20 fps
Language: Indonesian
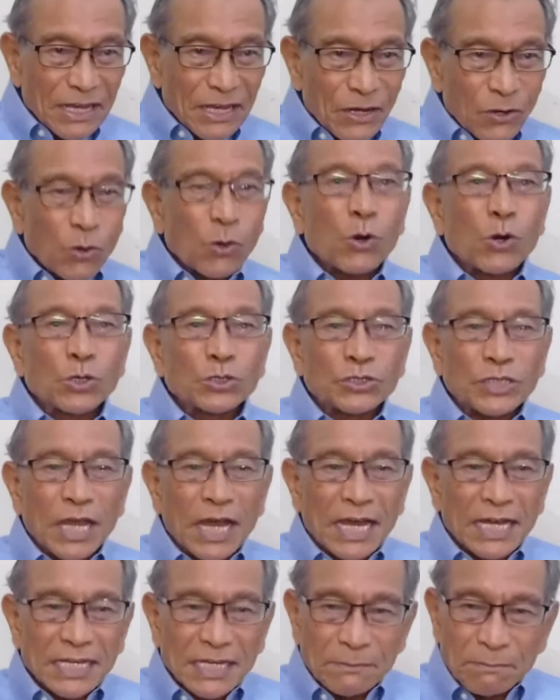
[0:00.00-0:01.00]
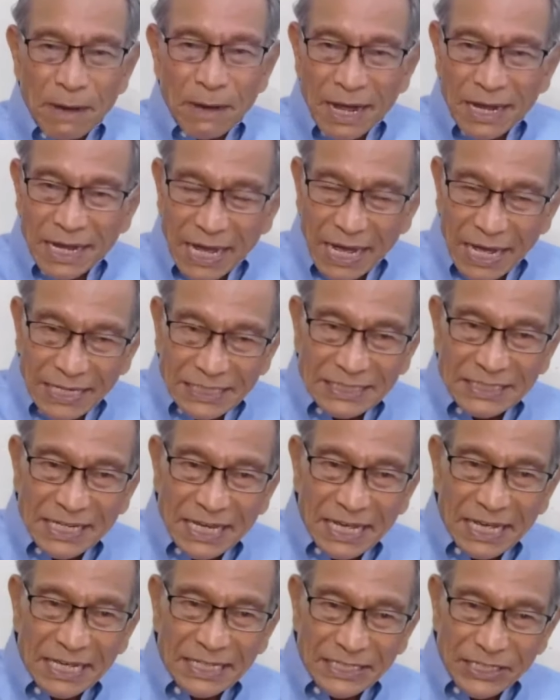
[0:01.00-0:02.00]
kota
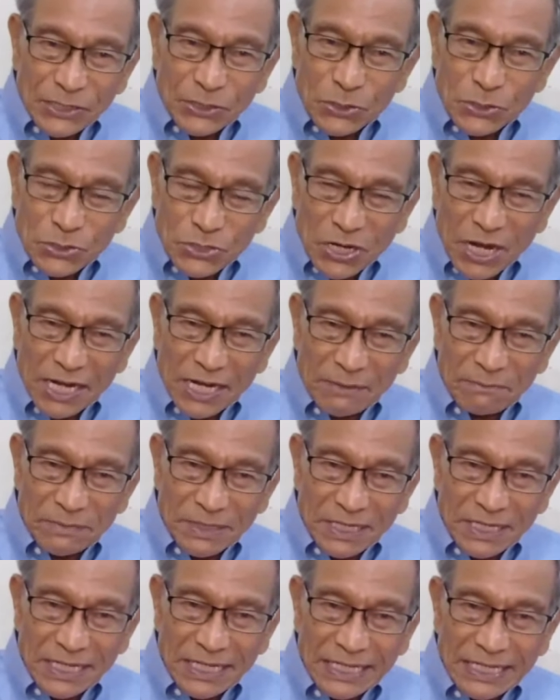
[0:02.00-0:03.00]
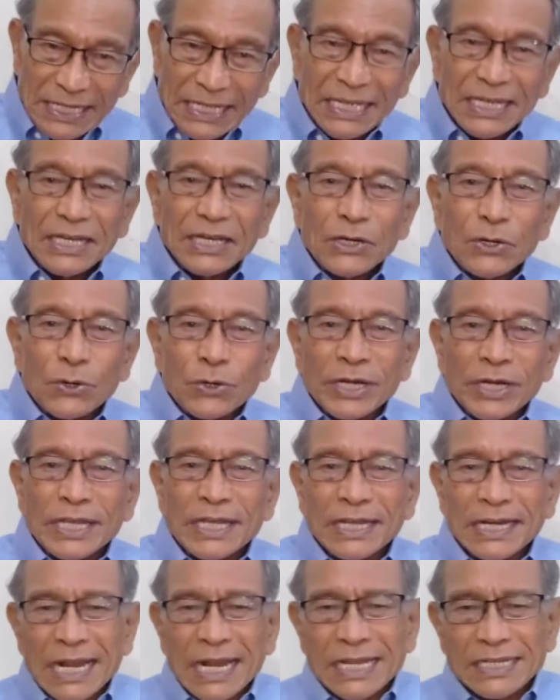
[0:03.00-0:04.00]
kebanggaannya Yerusalem ini oleh
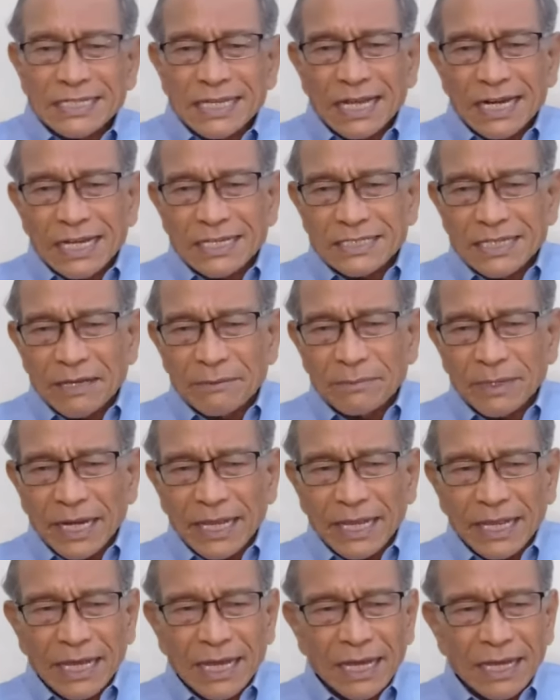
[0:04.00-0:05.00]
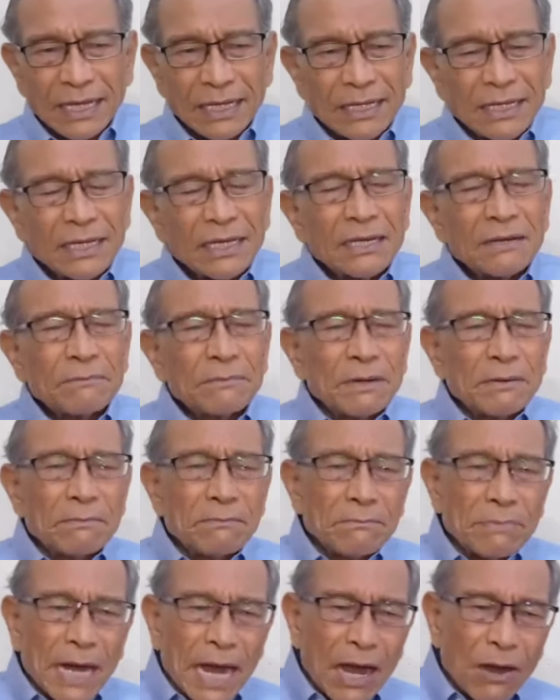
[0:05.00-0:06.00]
raja-raja mereka
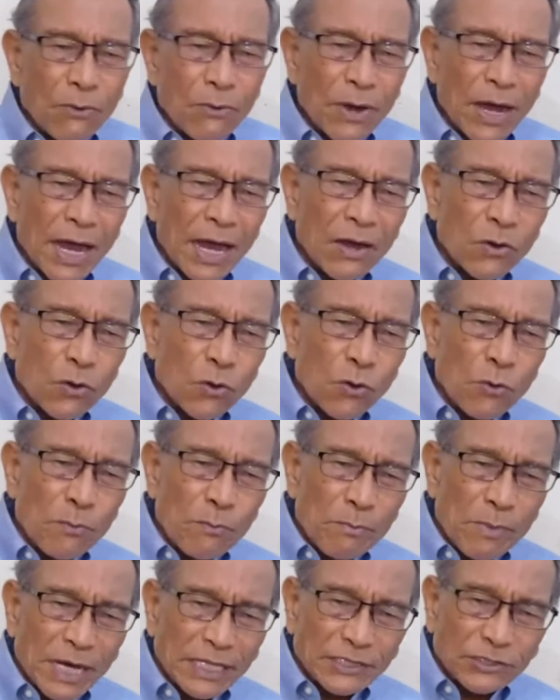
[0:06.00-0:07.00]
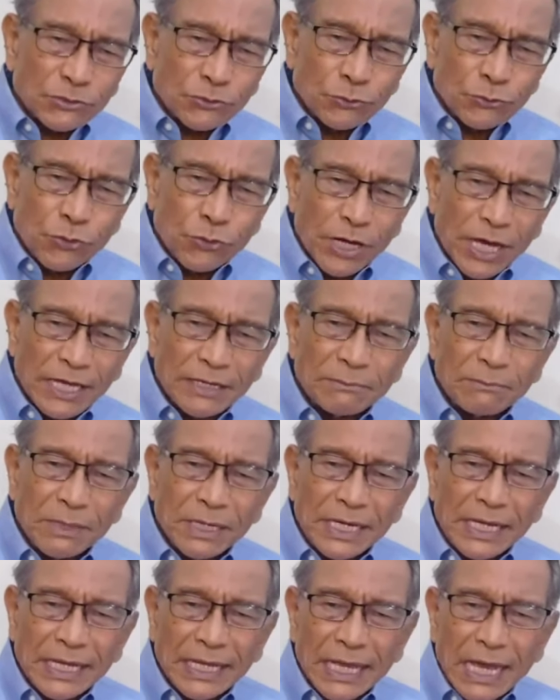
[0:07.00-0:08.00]
membawa umat Tuhan
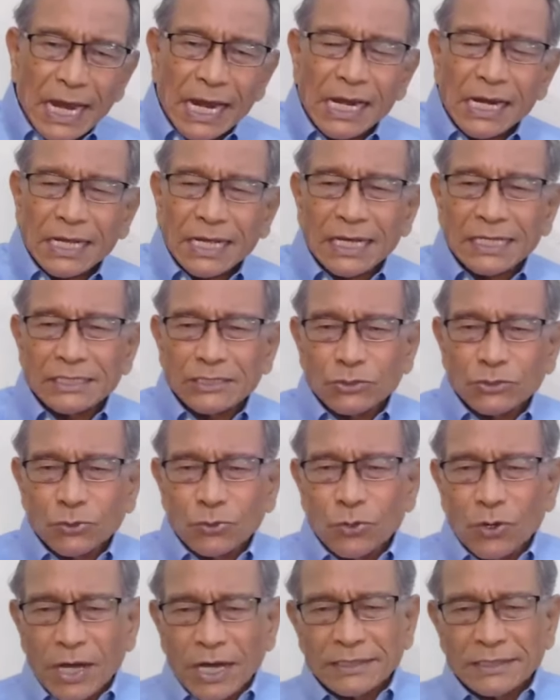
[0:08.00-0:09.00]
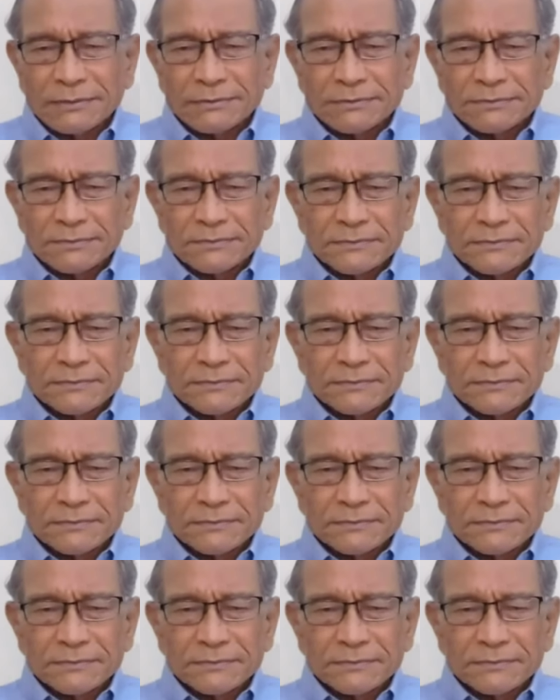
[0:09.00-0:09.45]
meninggalkan Tuhan.